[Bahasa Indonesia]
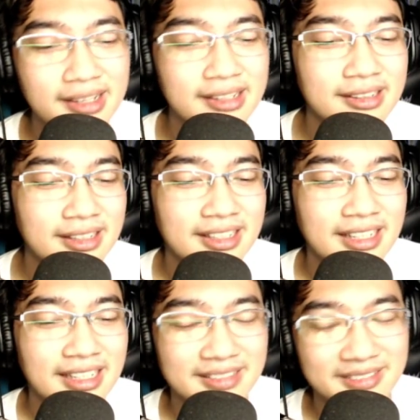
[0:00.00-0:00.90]

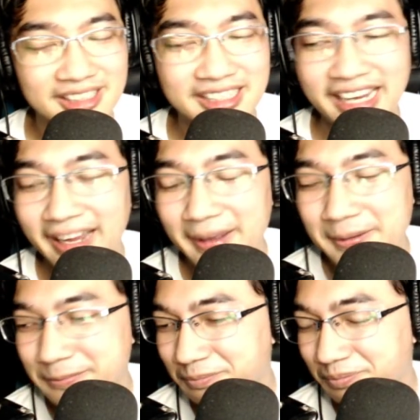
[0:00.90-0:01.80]
iyalah oke okay. karena udah
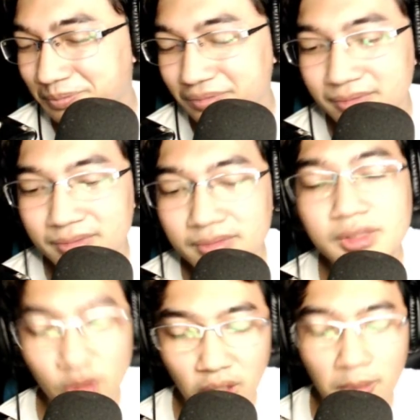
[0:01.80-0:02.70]
booming banget gamenya
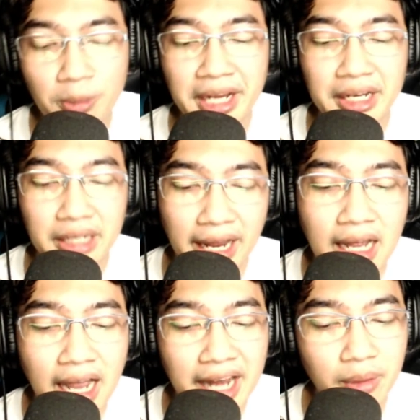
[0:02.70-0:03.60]
udah booming nah
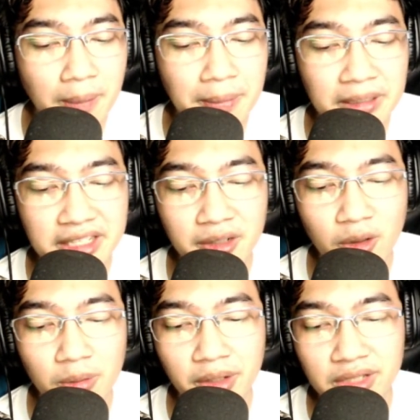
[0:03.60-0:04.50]
anyway pertanyaan gue
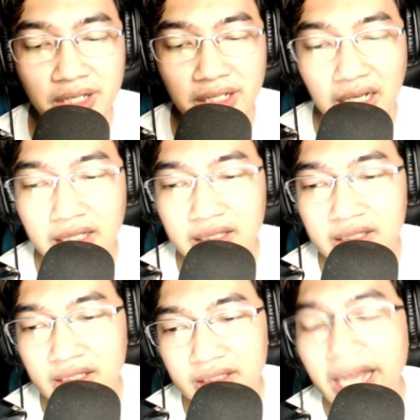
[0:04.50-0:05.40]
berikutnya adalah
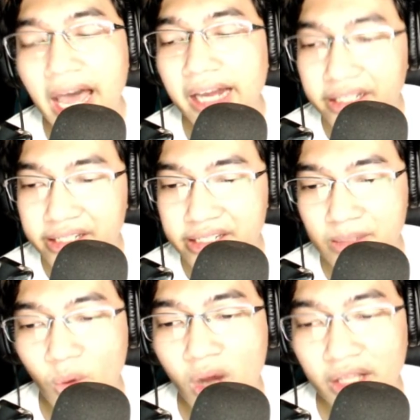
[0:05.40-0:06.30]
dari
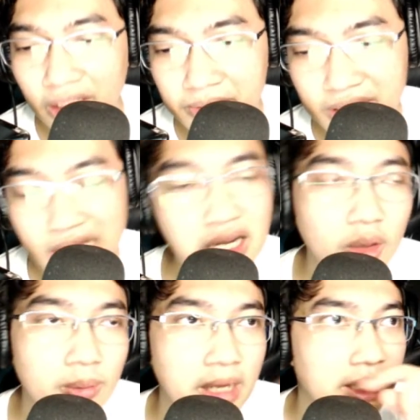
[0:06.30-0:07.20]
semua tim. Sekarang kan
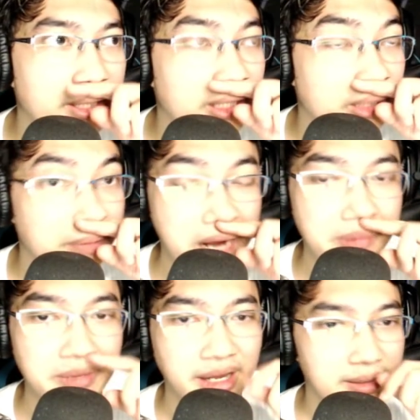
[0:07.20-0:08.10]
lu balik lagi ke The Prime
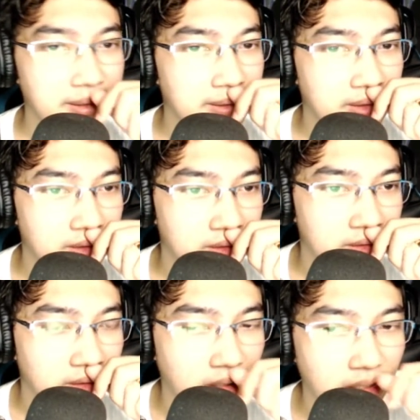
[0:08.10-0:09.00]
ya. Yeah.
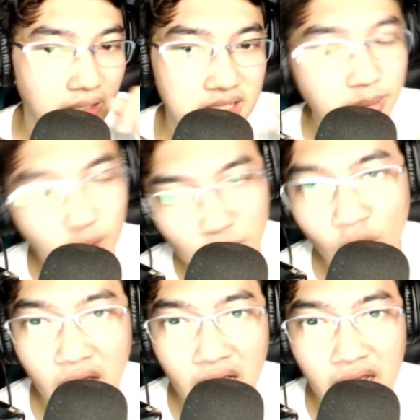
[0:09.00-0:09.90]
Iya. Uh, sebelum
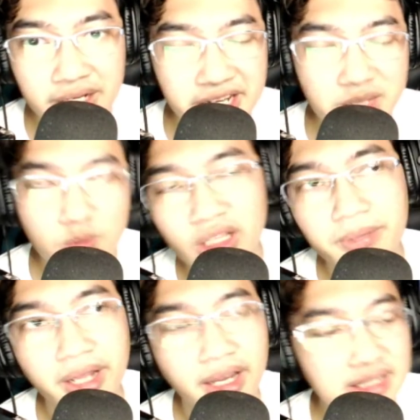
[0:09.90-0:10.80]
gua dari semua tim deh.